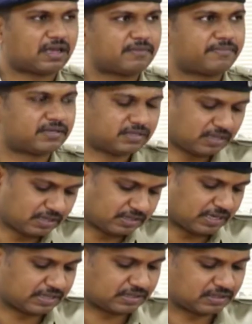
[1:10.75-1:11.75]
ఐపీసీ అండ్
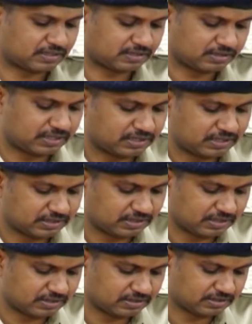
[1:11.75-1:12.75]
సెక్షన్ సిక్స్టీ
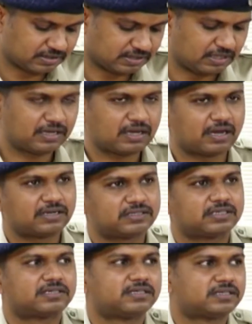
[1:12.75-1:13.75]
సిక్స్ సి అండ్
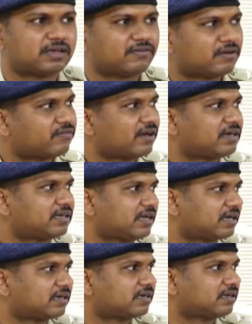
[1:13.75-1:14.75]
సిక్స్టీ సెవెన్ ఆఫ్ ఐటీ
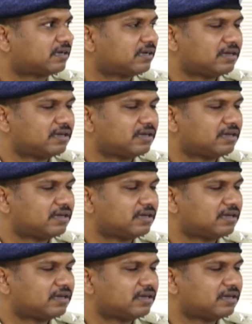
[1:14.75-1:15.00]
యాక్ట్